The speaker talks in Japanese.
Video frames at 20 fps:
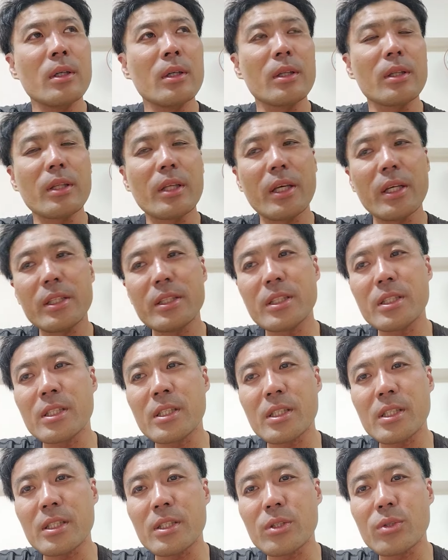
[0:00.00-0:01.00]
低賃
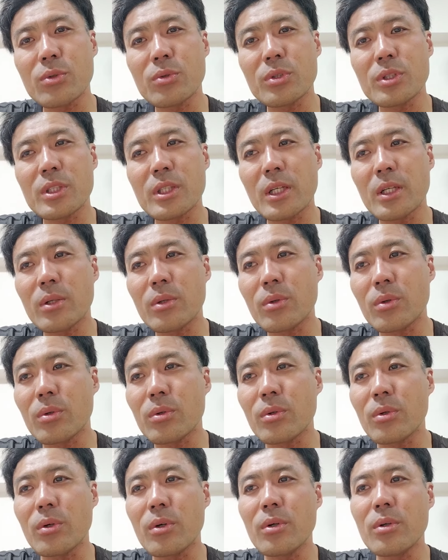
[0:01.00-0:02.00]
金長時間労
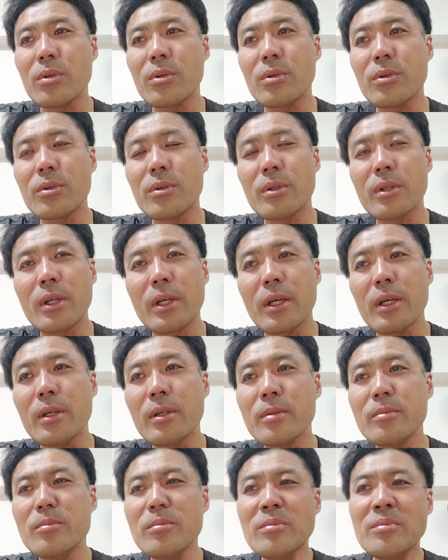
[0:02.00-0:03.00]
働ね
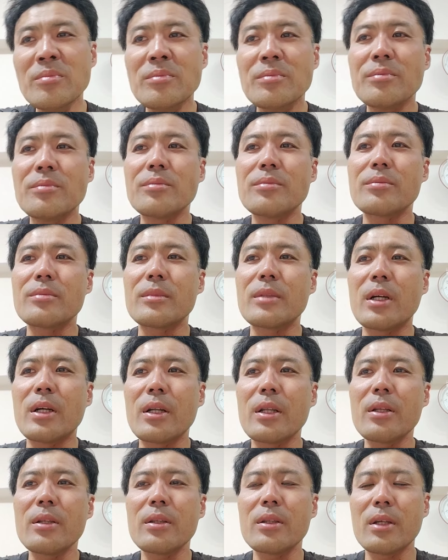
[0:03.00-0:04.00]
慣
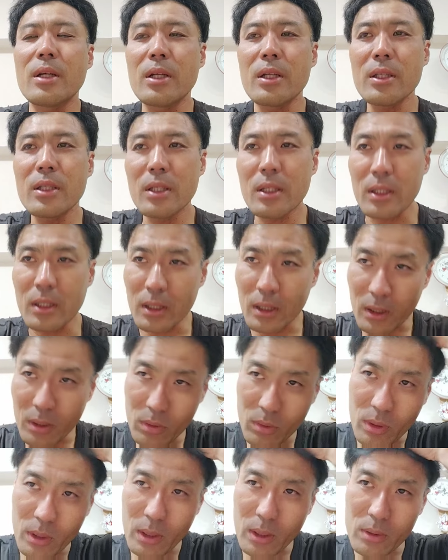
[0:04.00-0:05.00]
れ慣れたらなんと
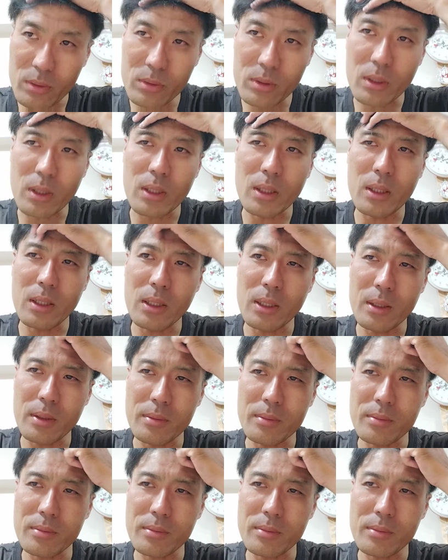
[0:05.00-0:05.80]
かなるんかな